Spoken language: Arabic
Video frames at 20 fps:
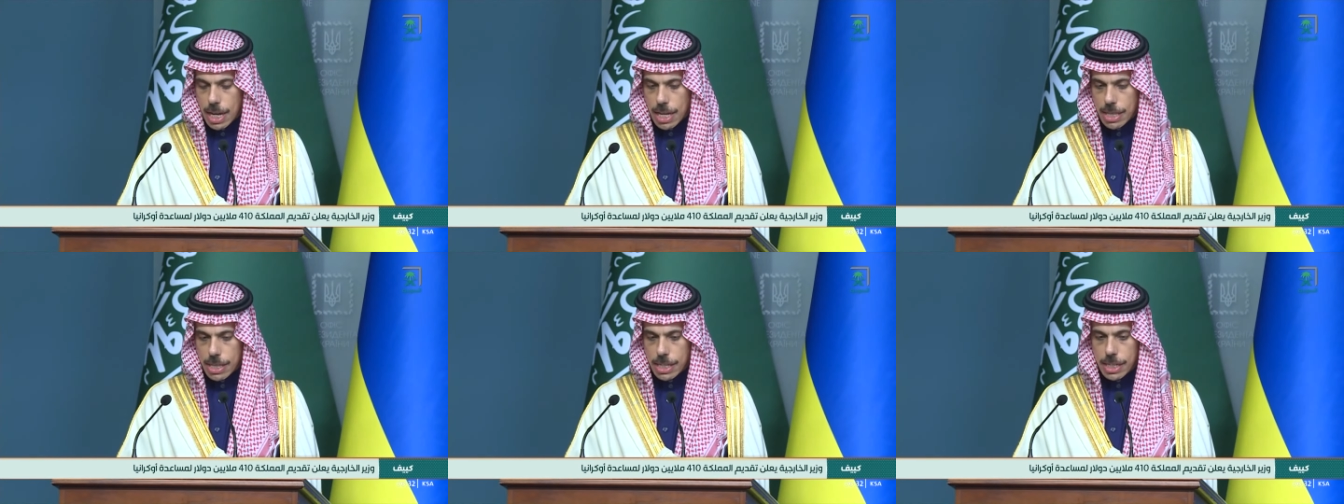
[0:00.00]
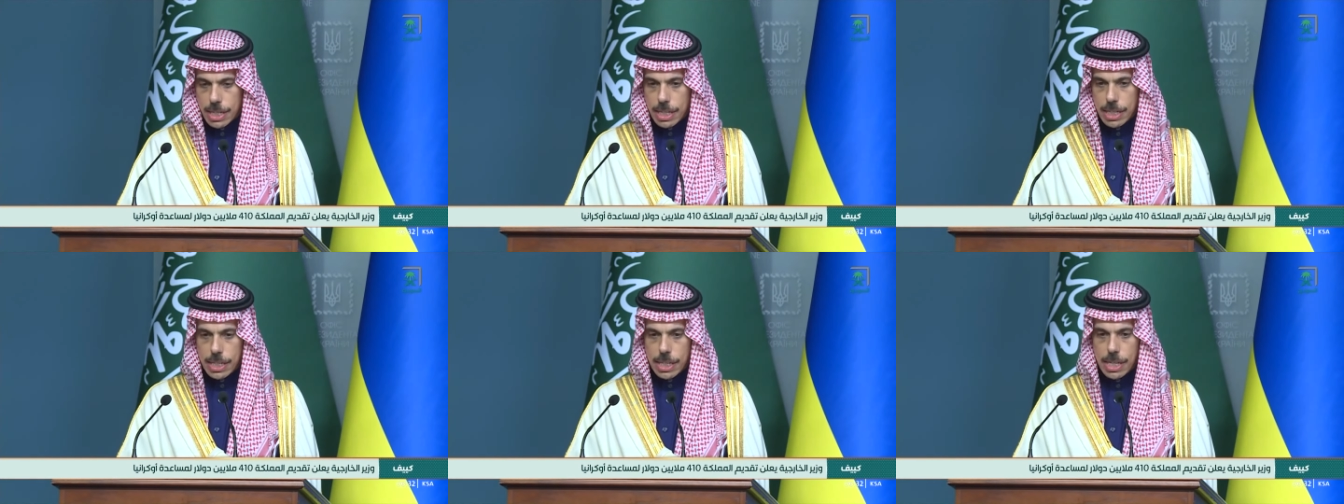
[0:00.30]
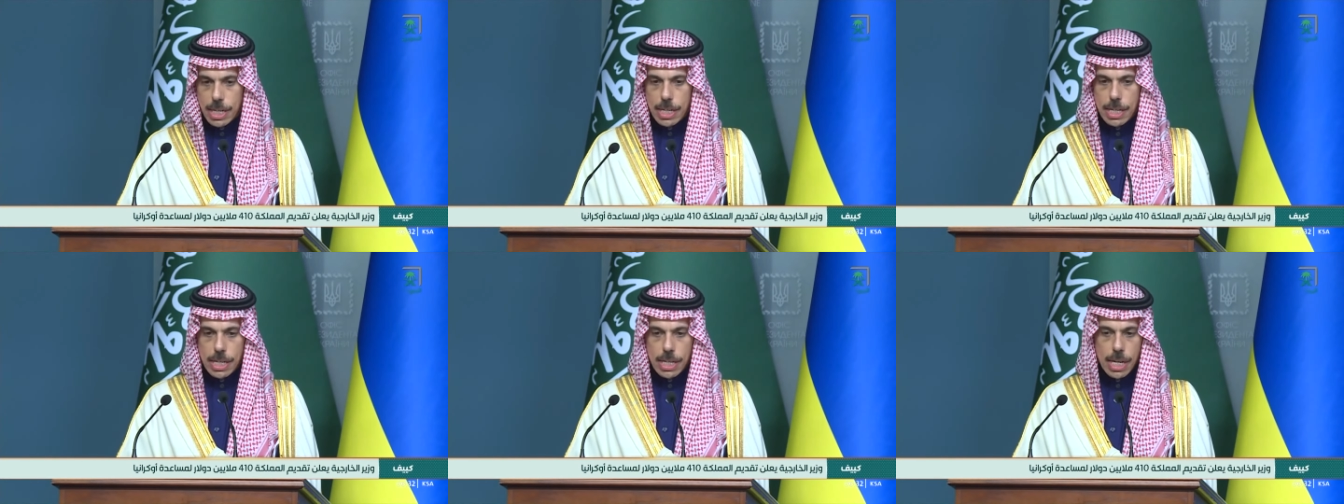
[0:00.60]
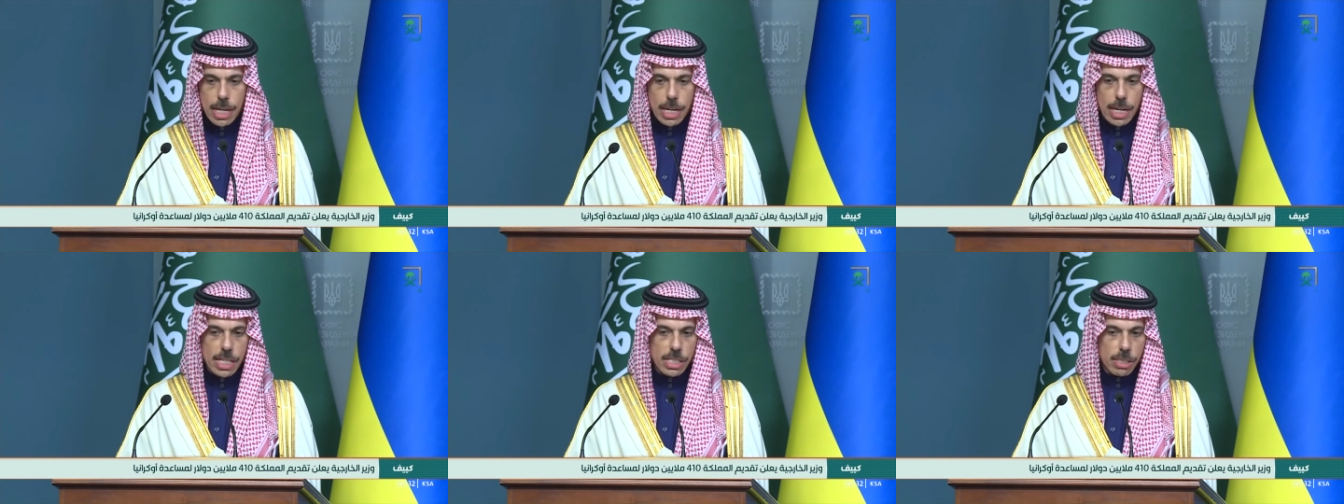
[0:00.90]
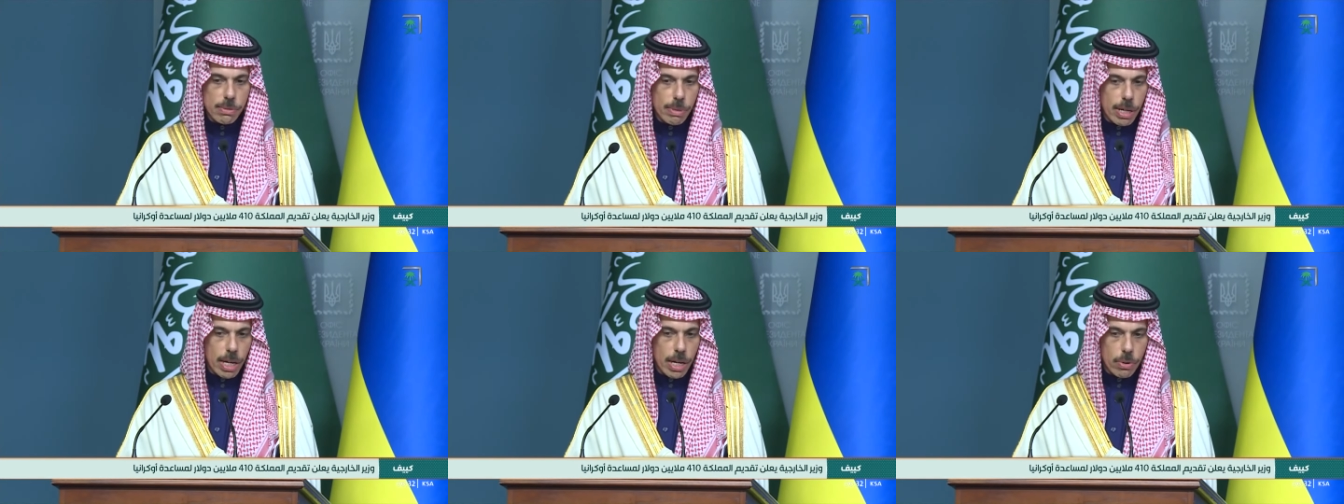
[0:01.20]
هذه
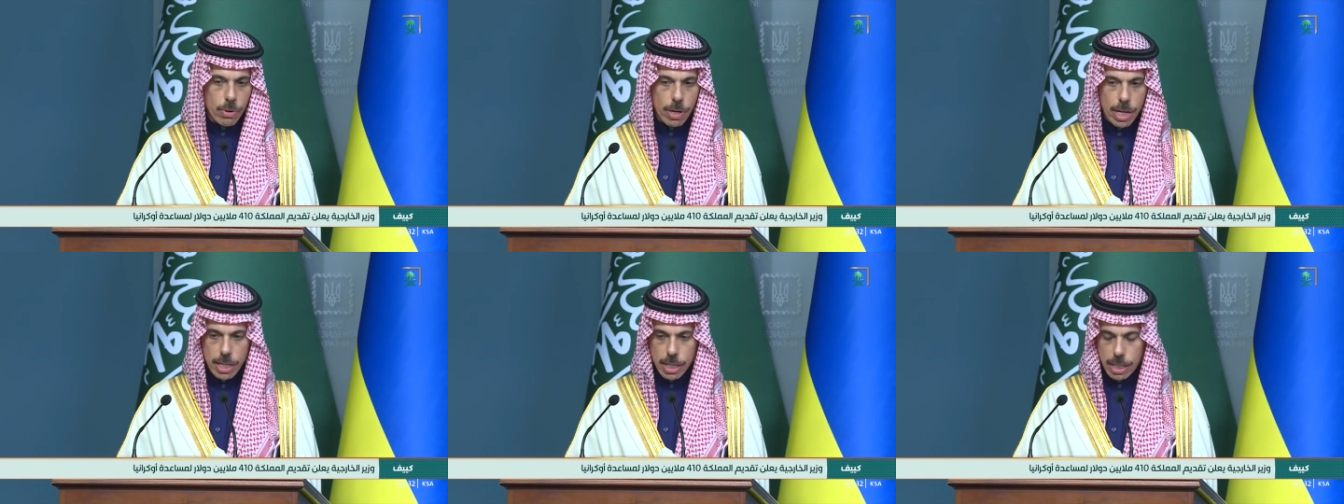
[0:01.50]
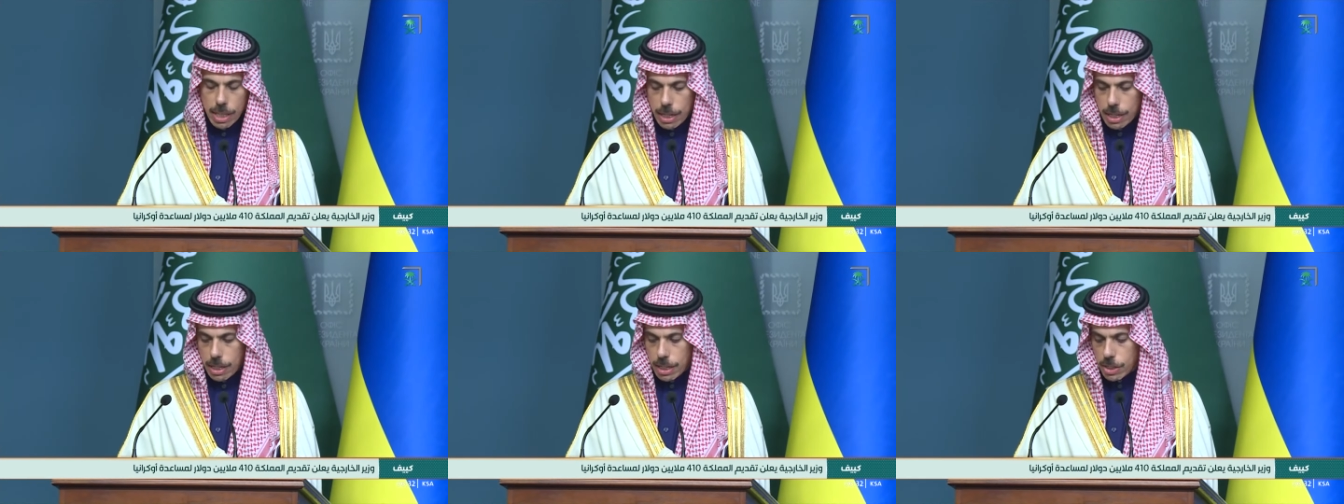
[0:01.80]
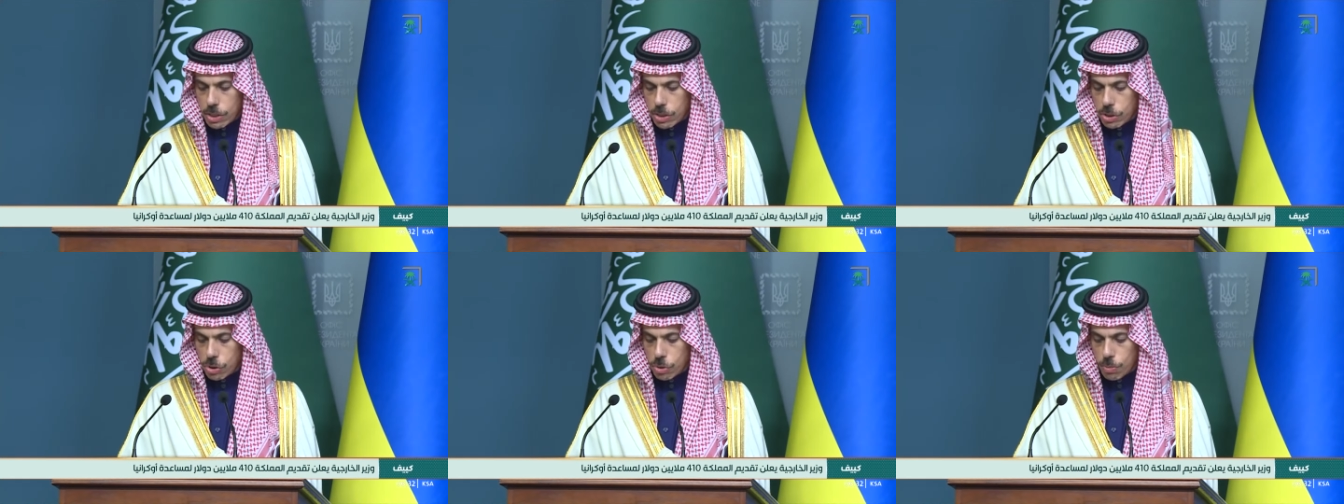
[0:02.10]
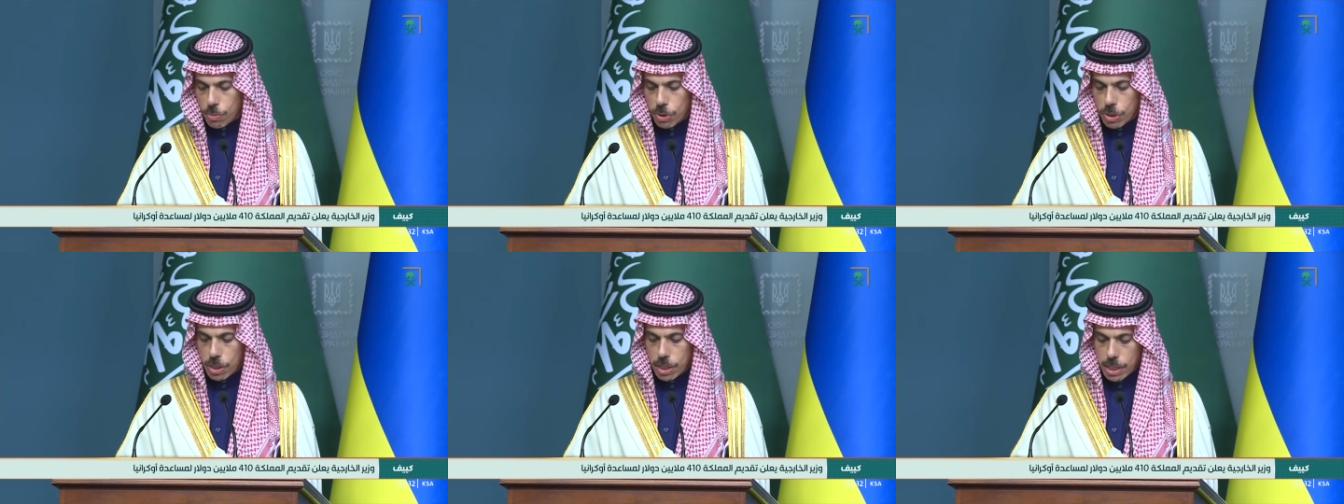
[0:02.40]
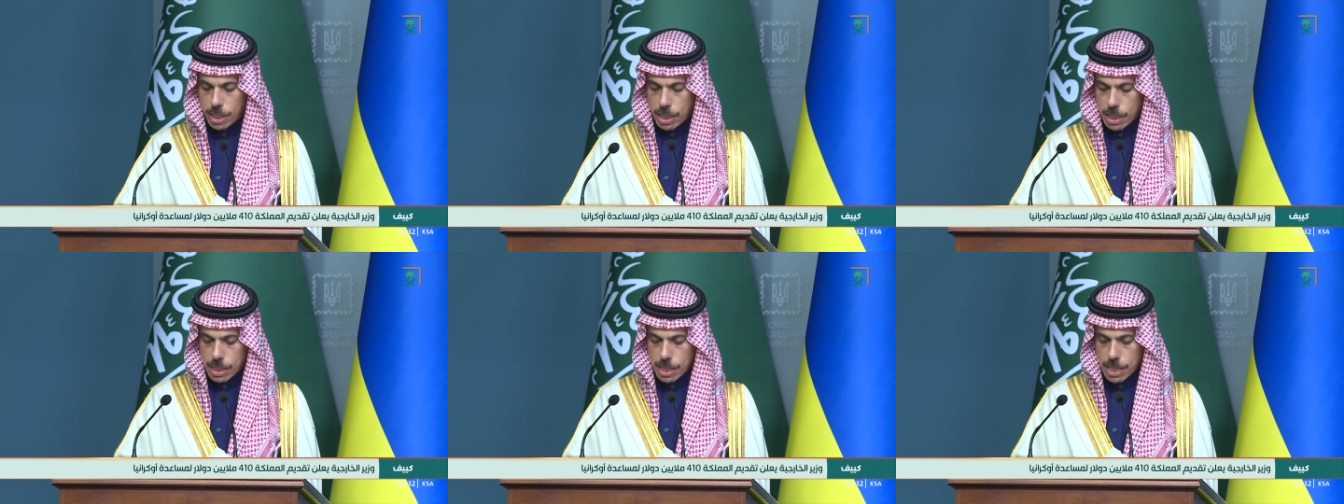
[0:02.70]
الأزمة وأيضا سبل
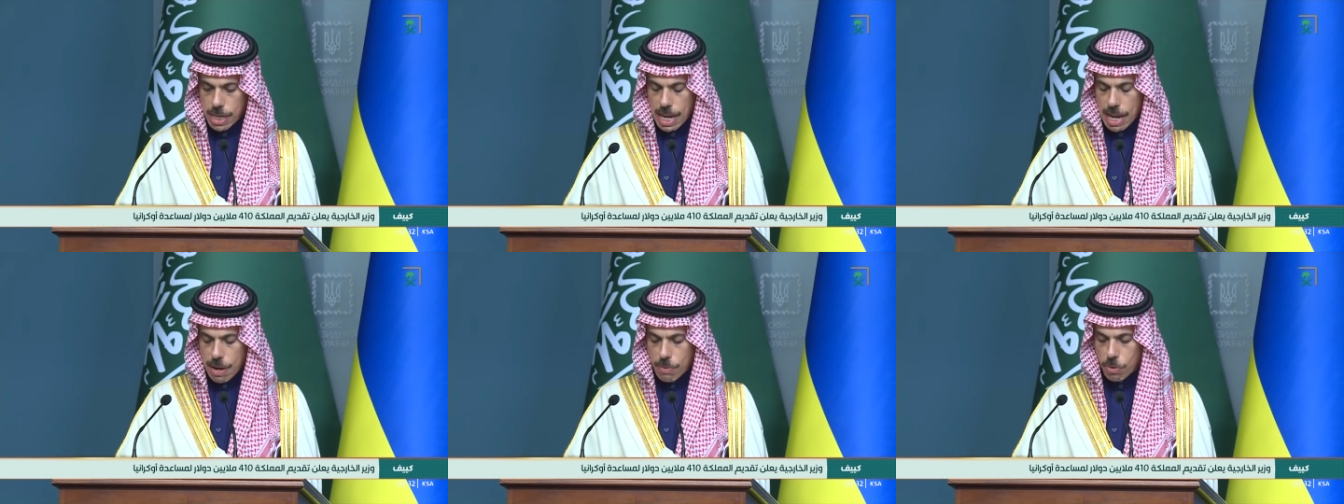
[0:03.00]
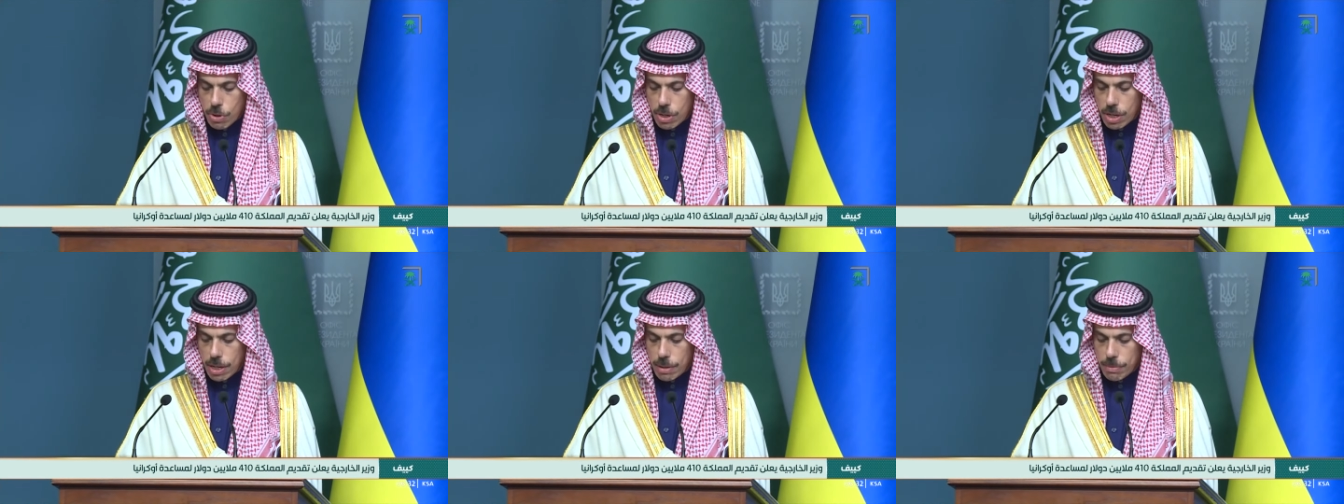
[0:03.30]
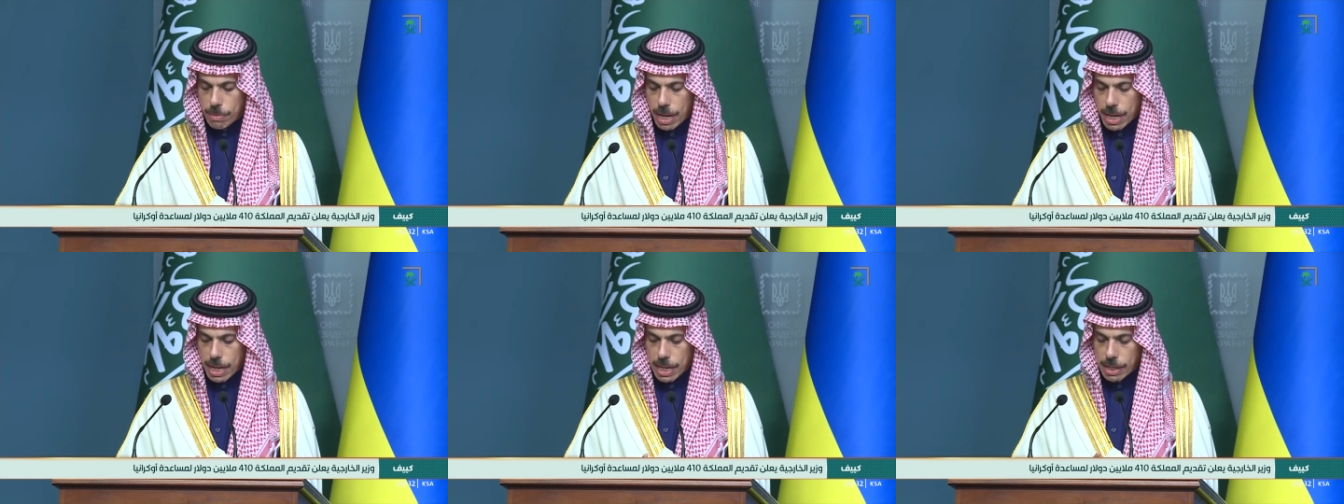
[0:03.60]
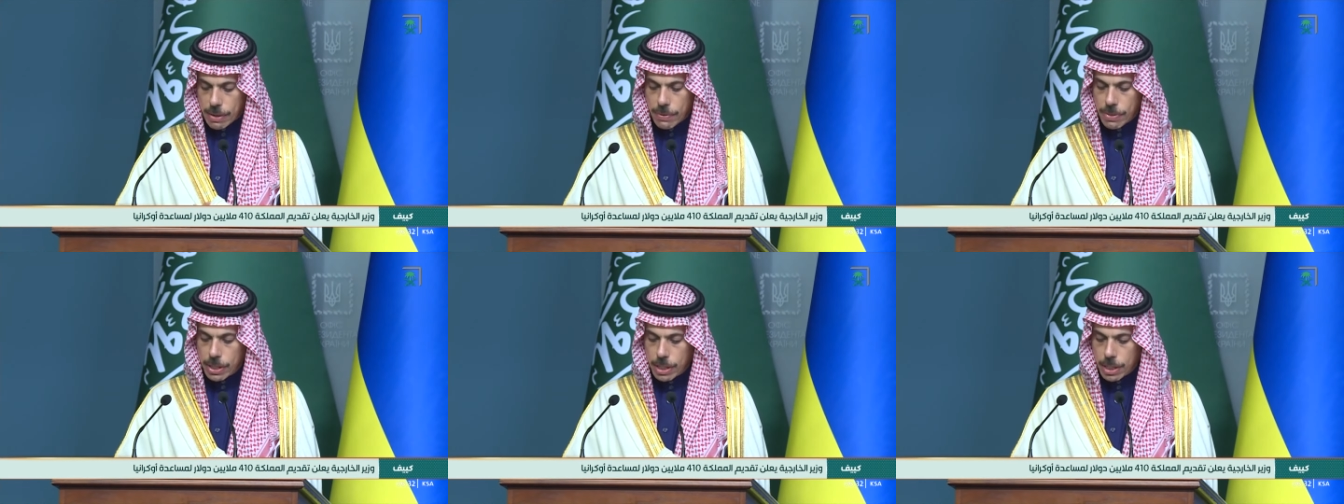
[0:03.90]
التعامل معها